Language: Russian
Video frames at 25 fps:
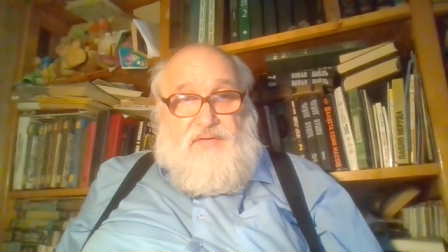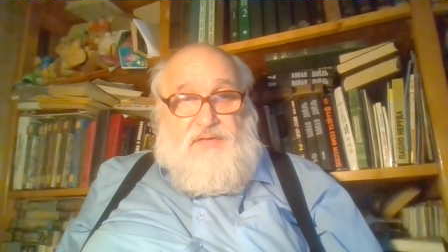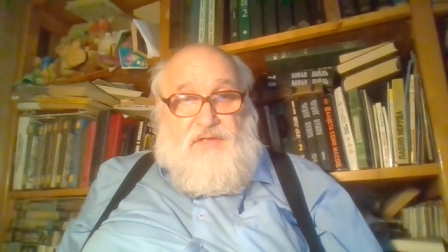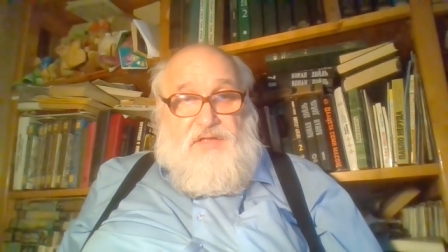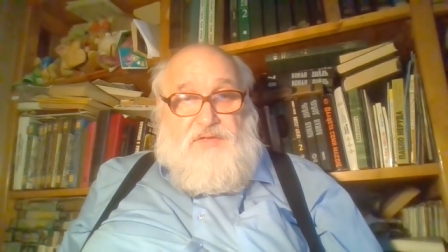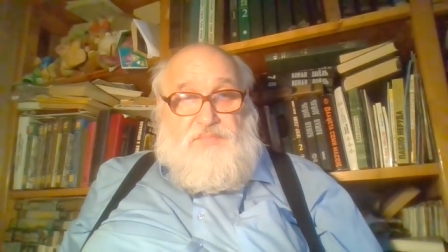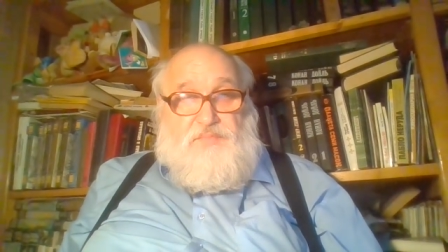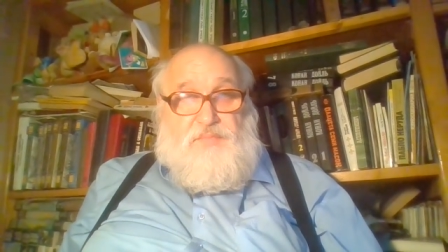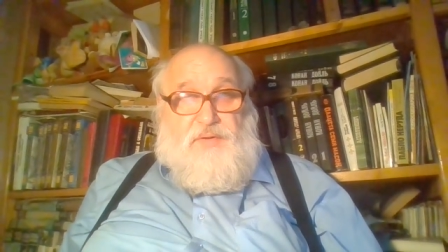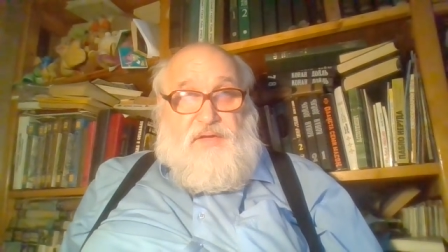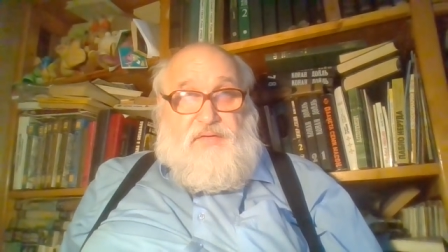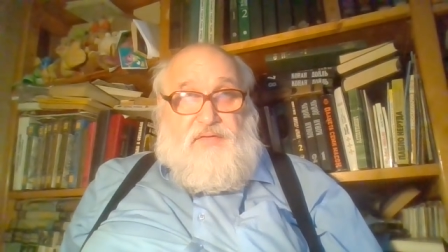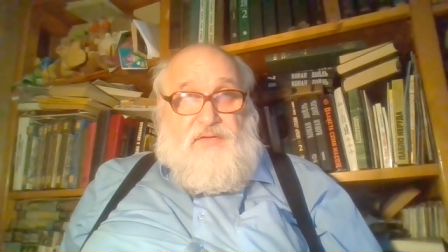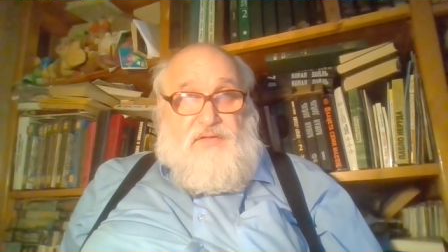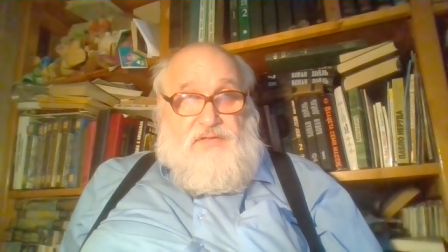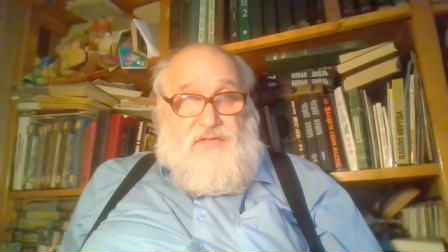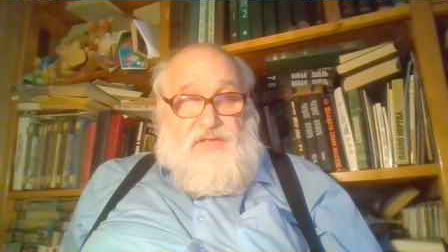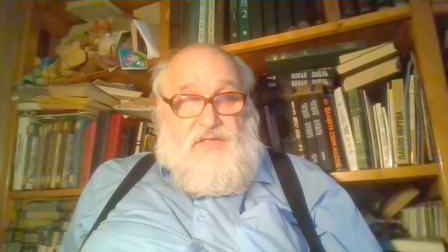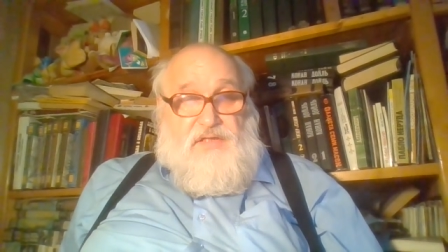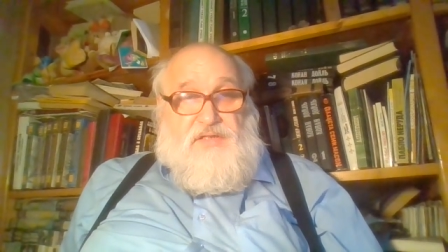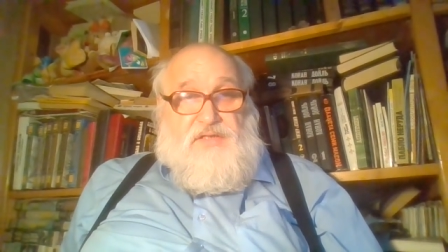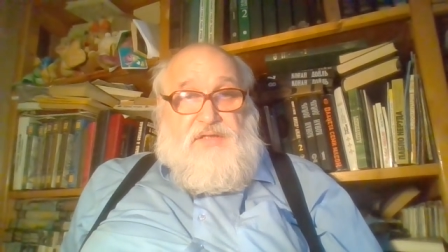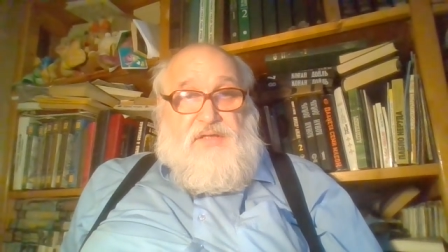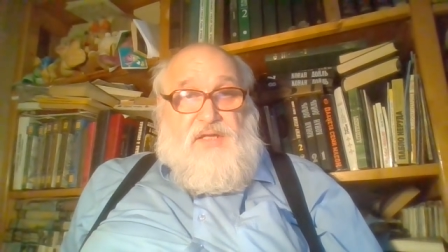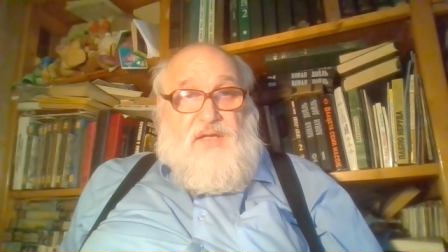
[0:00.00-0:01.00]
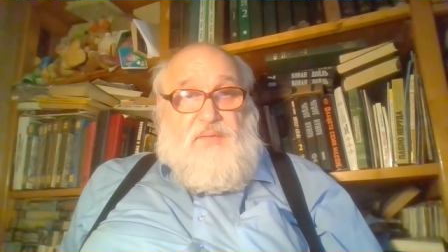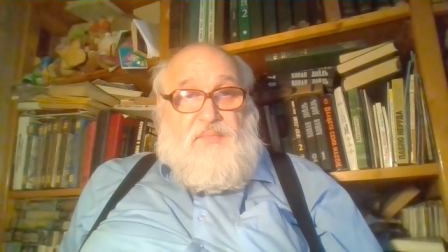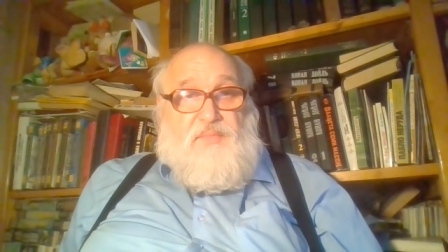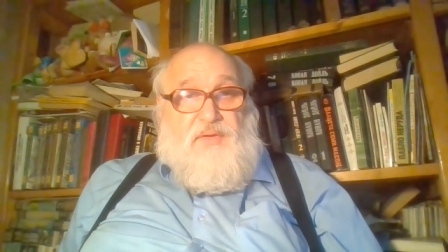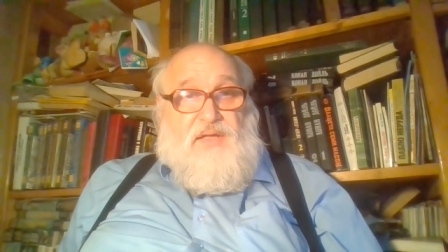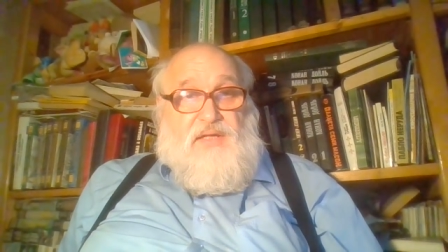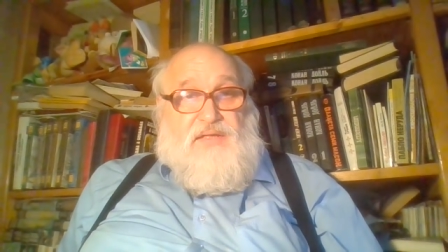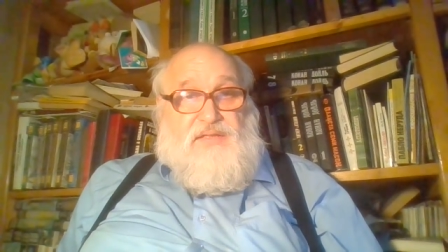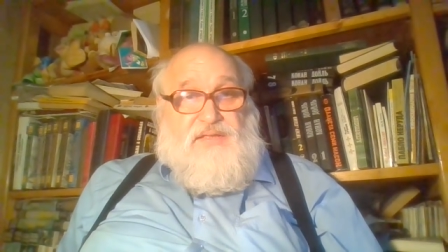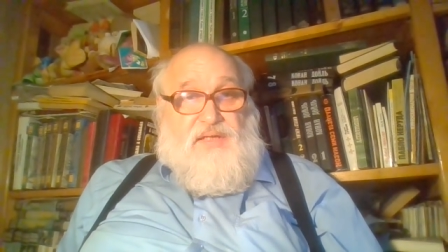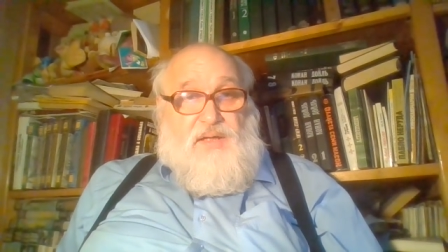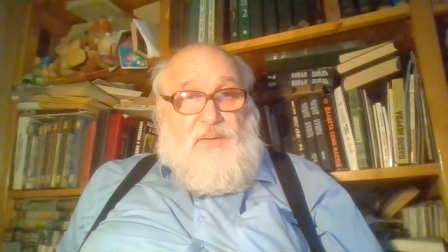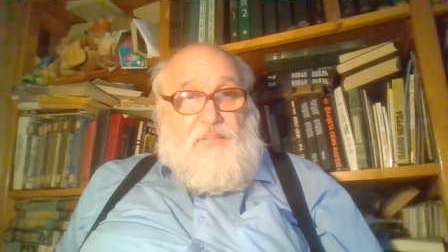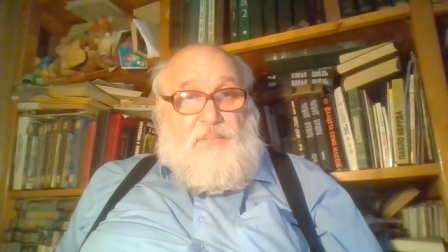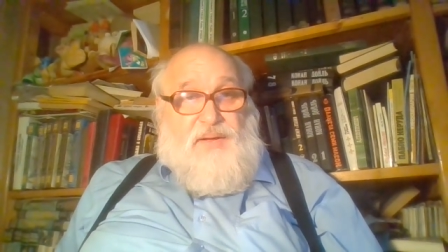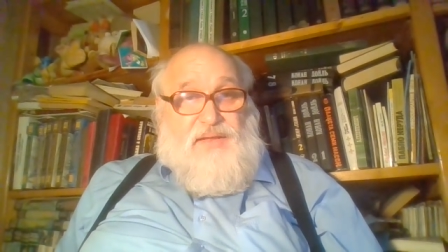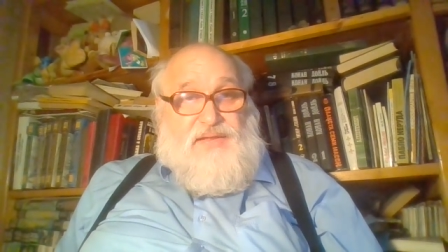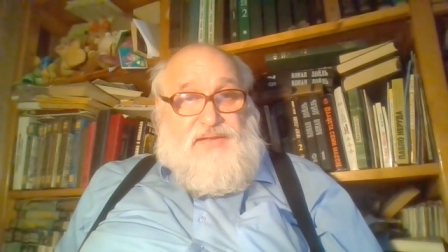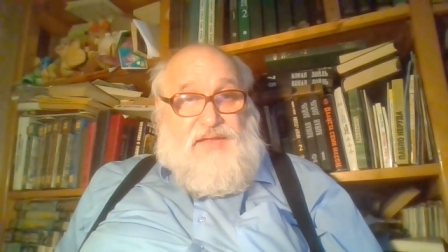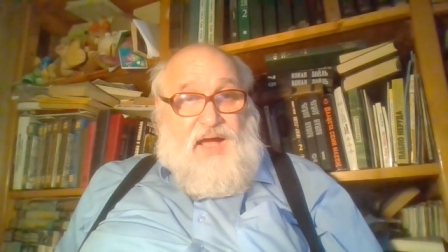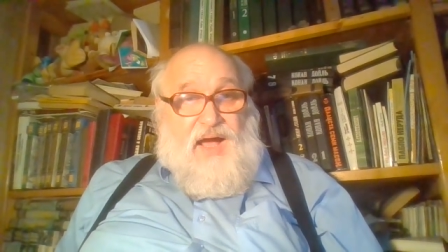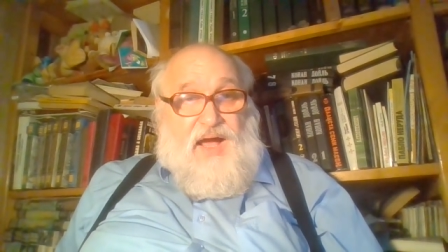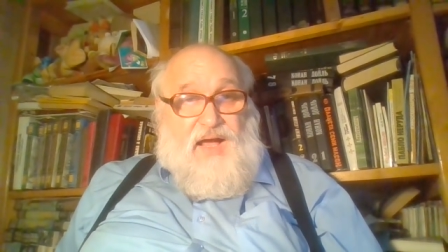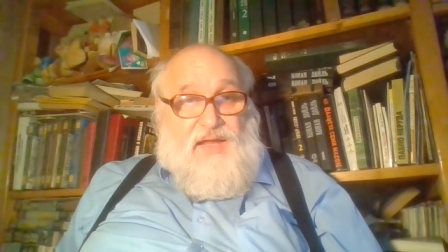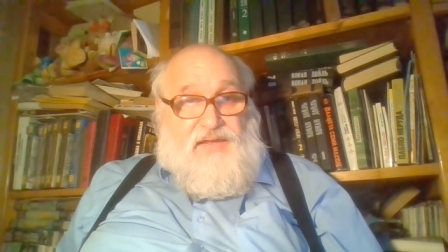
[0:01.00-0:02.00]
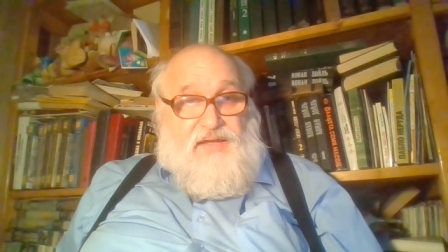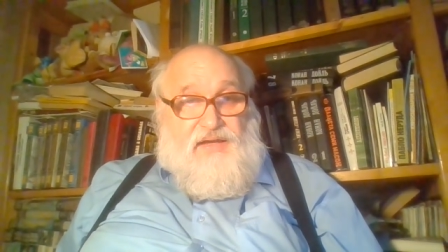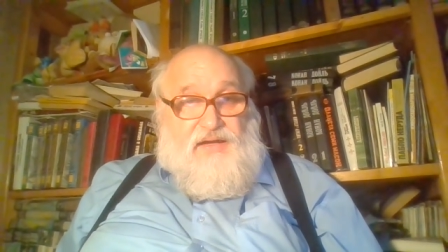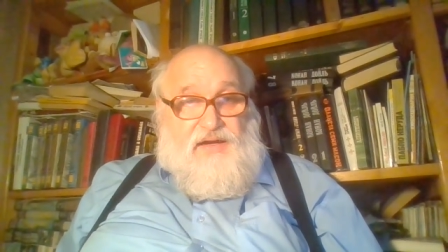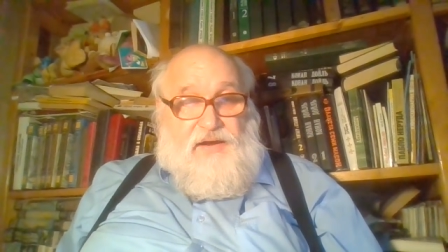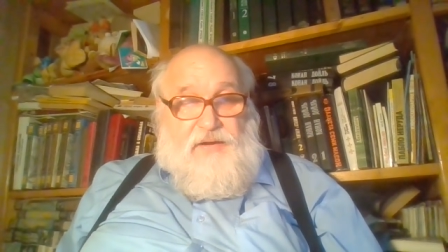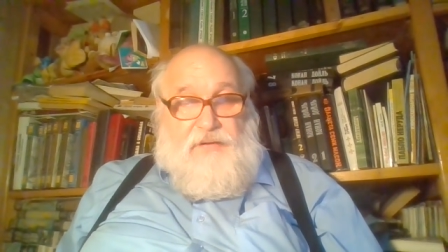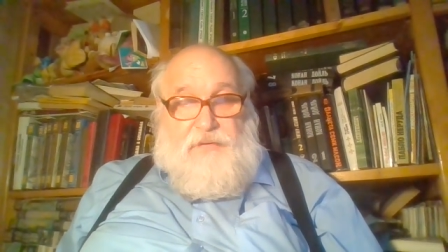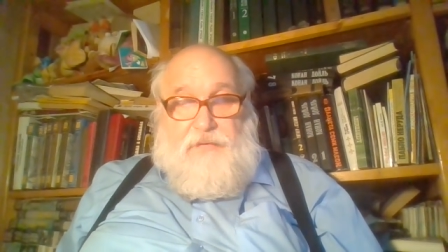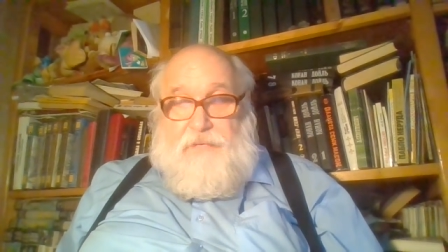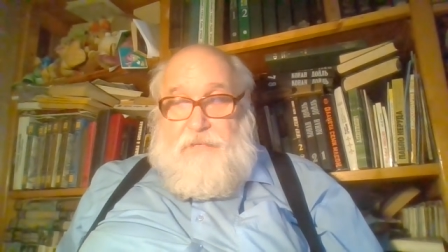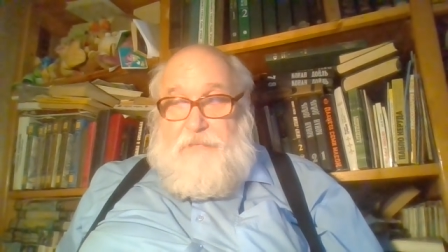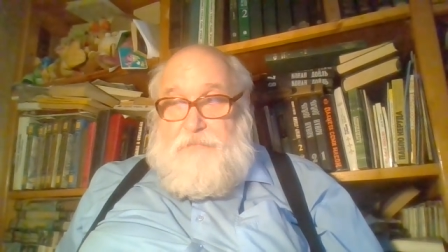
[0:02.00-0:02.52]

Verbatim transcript: значит, появился даже термин астроботаника,